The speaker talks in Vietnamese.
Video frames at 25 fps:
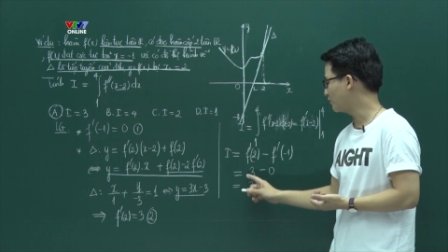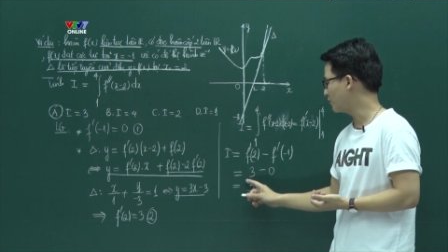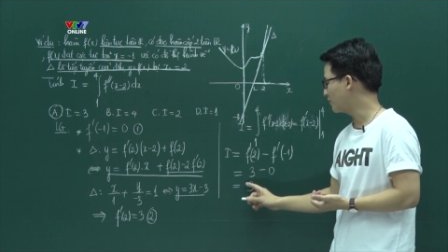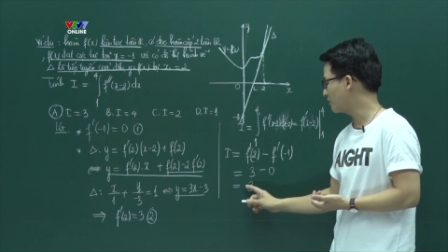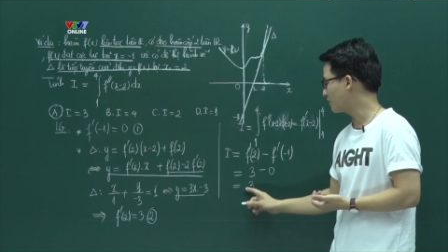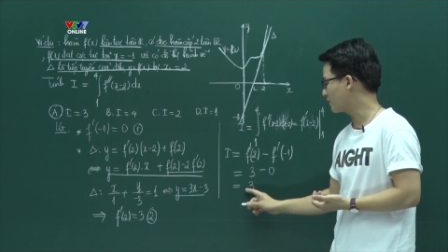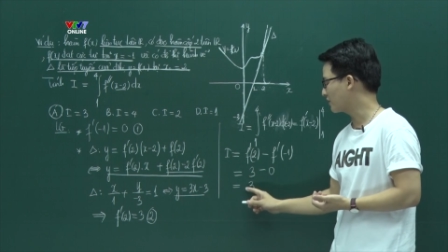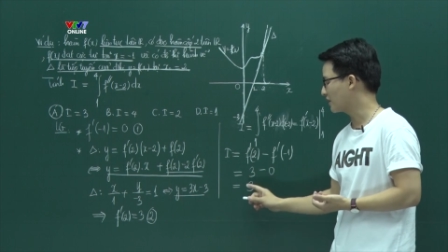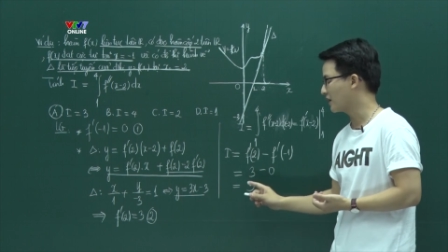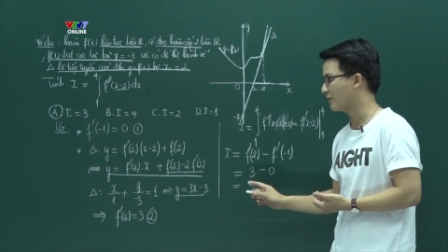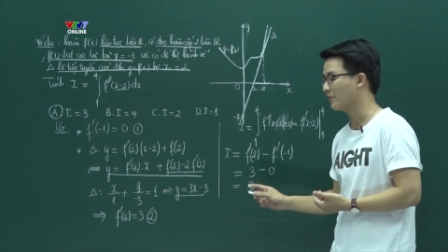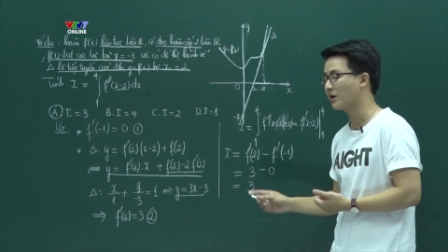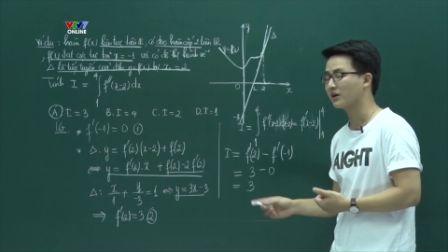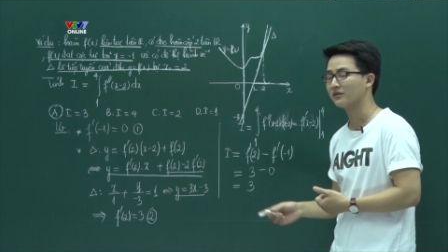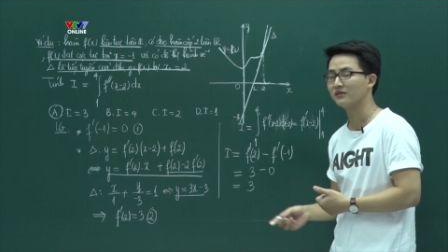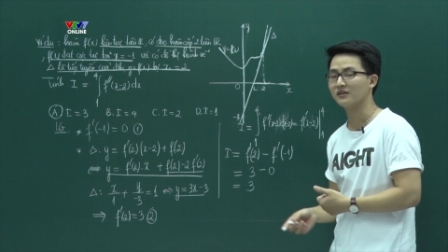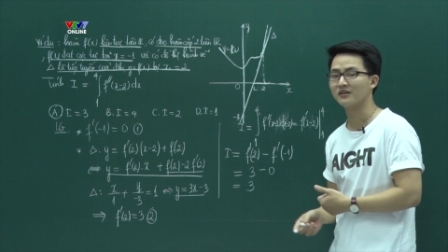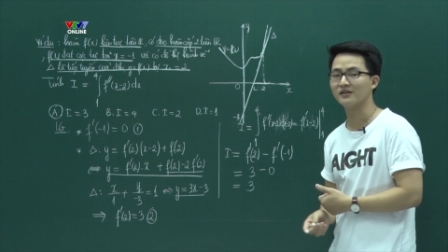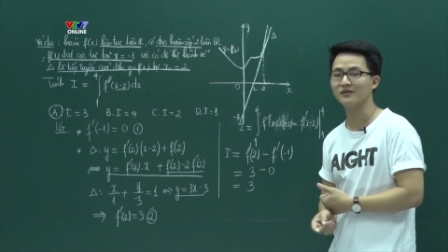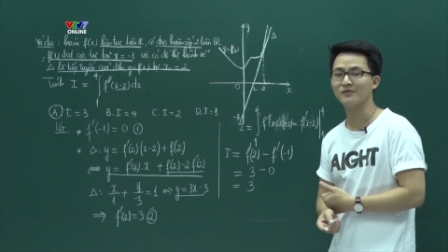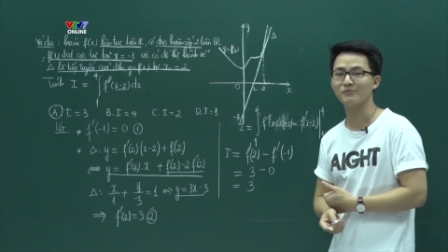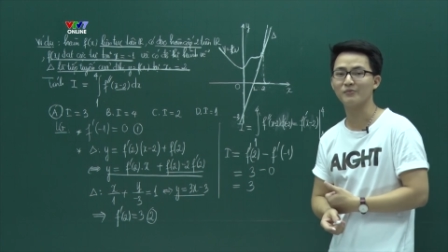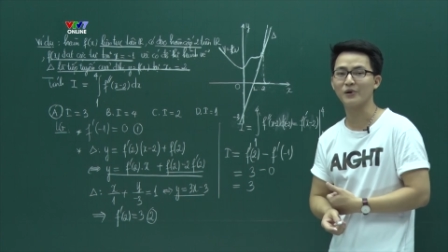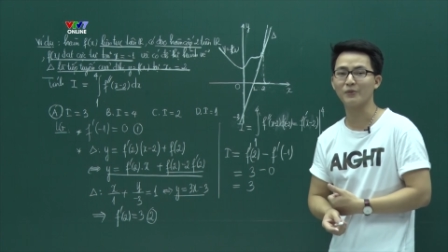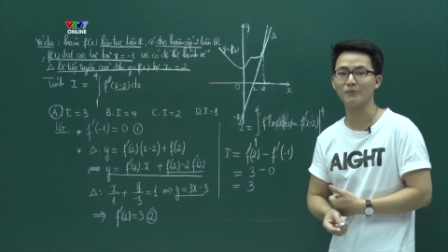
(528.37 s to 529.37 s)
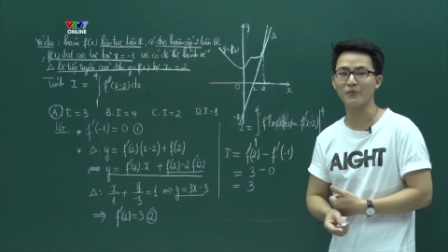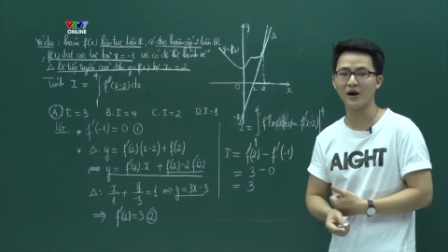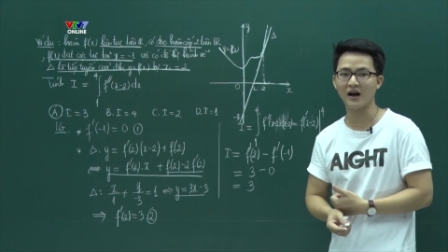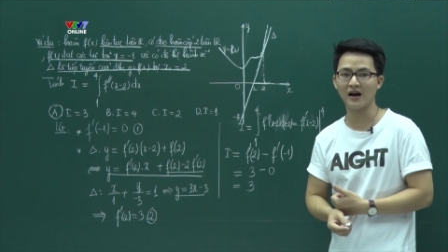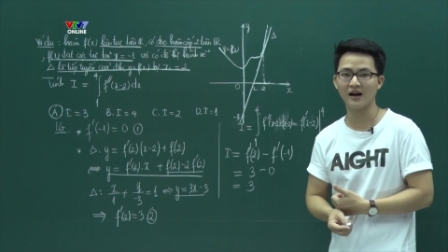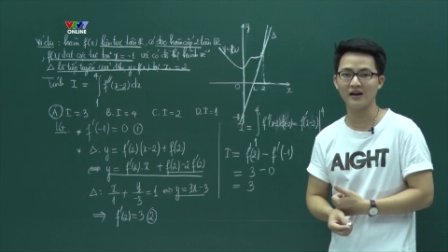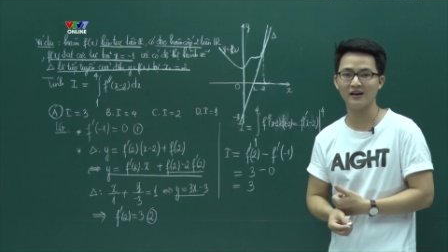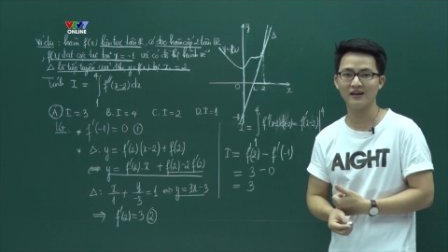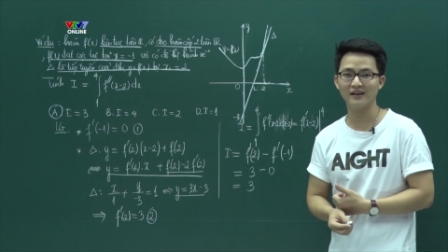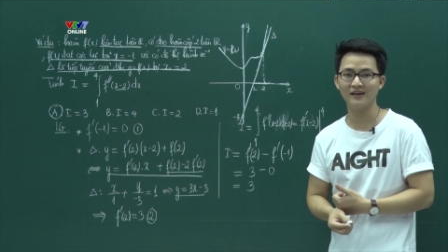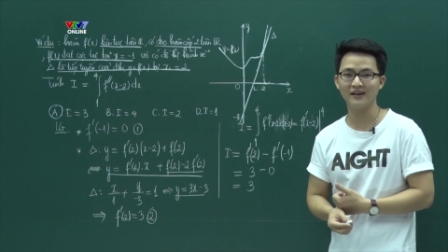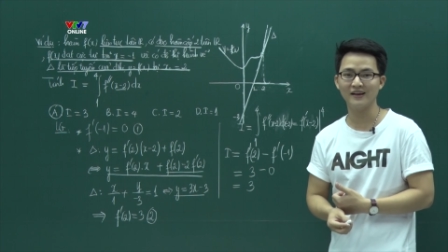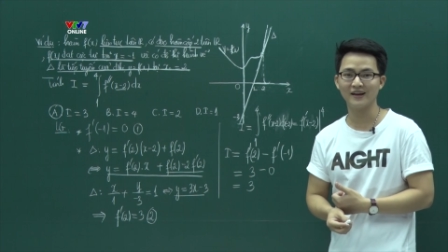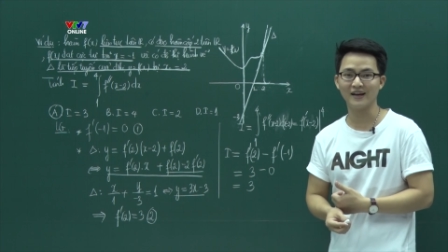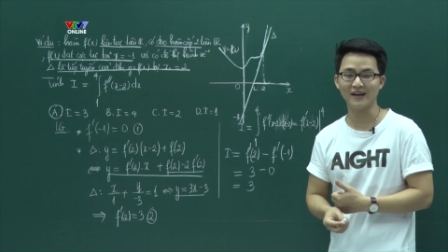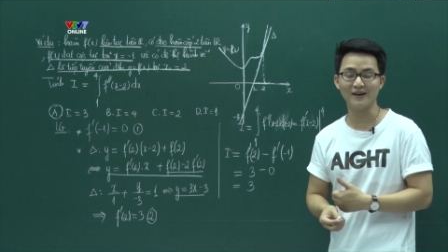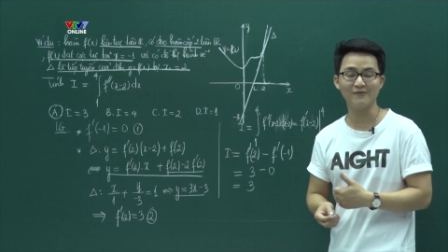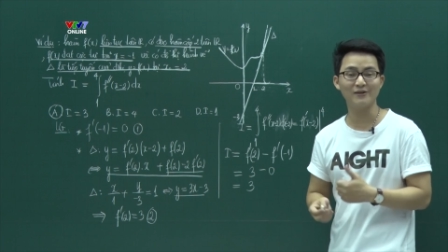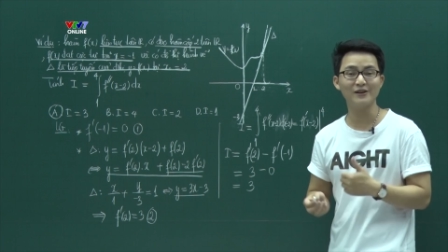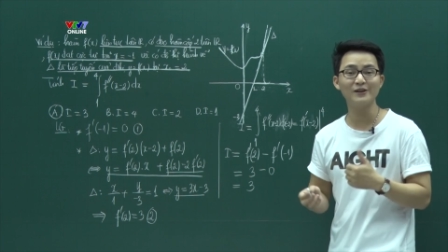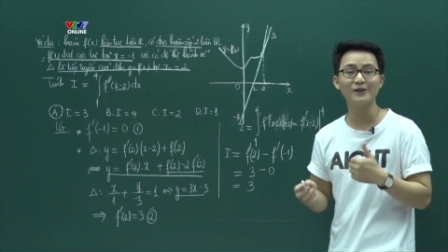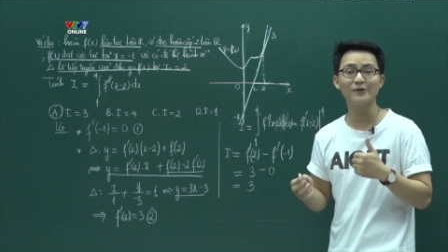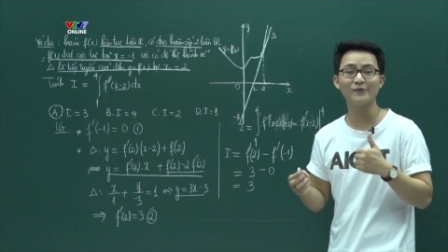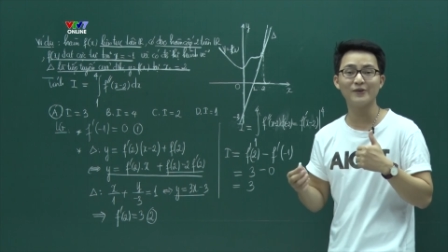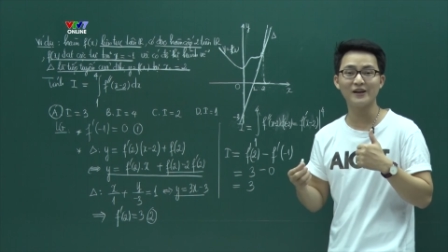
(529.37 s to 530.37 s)
thu được là bằng gì bằng ba các
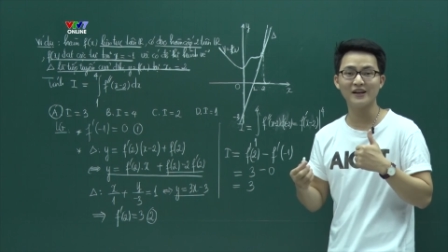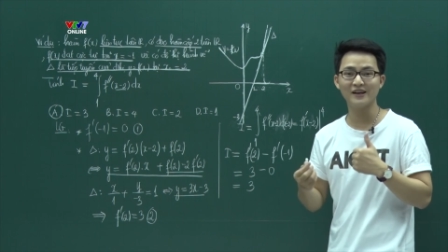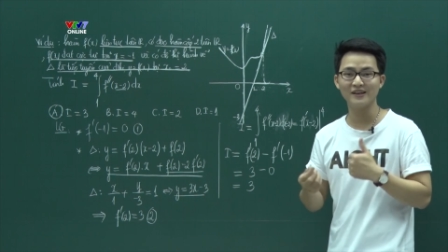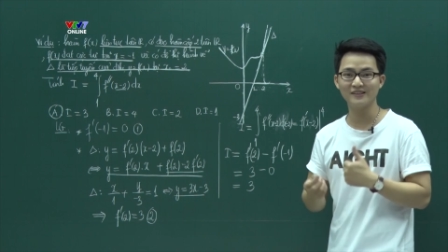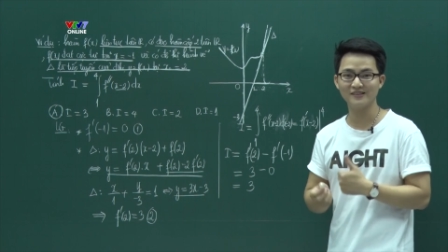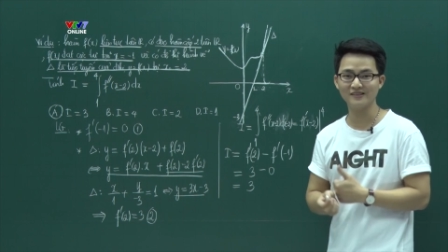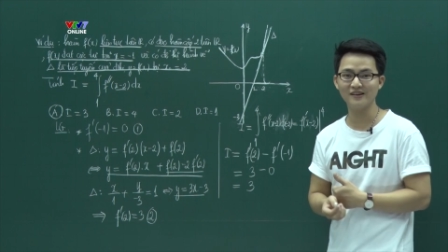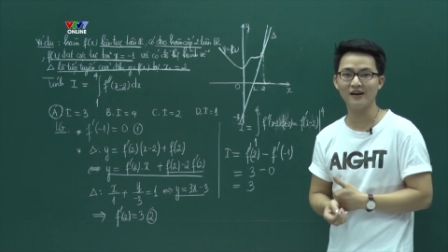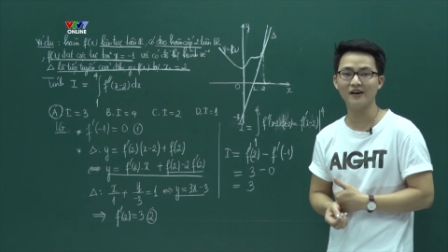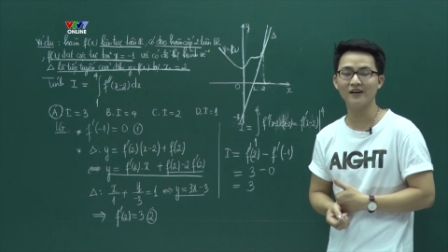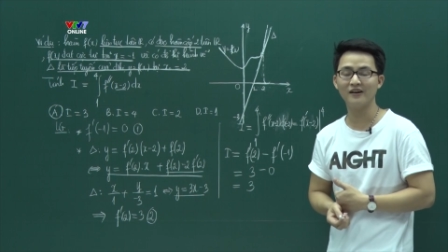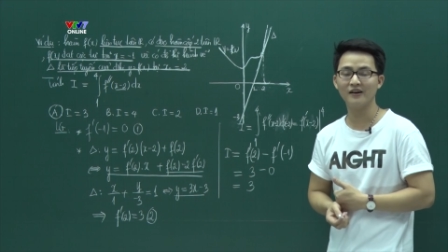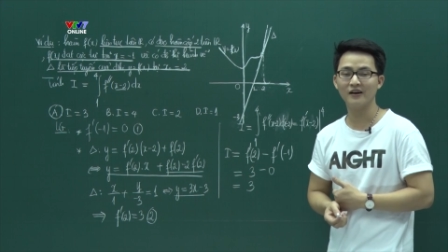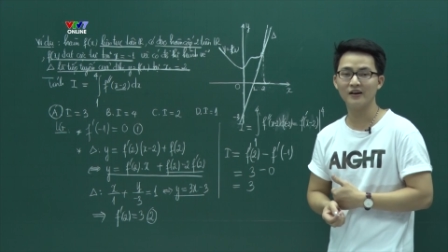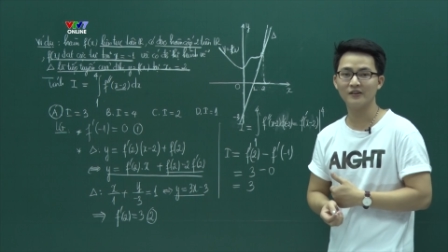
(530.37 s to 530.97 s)
em đã hiểu về này chưa?